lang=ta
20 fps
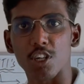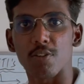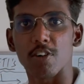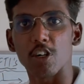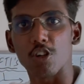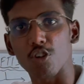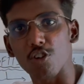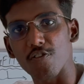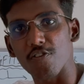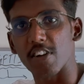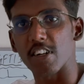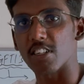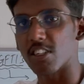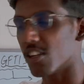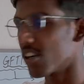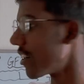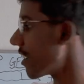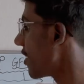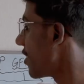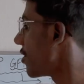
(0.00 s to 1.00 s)
ஜீரோ ஒன் டூ ஃபைவ்
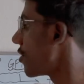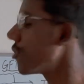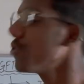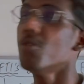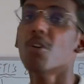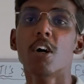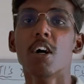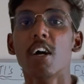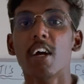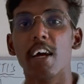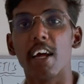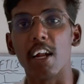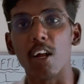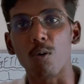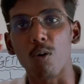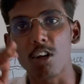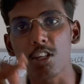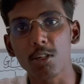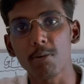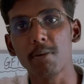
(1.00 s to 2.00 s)
ஜீரோ நைன் டூ
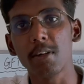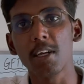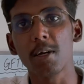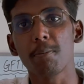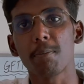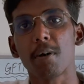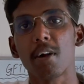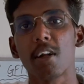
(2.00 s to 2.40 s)
எனக்கு வாட்ஸ்அப் டிஎம்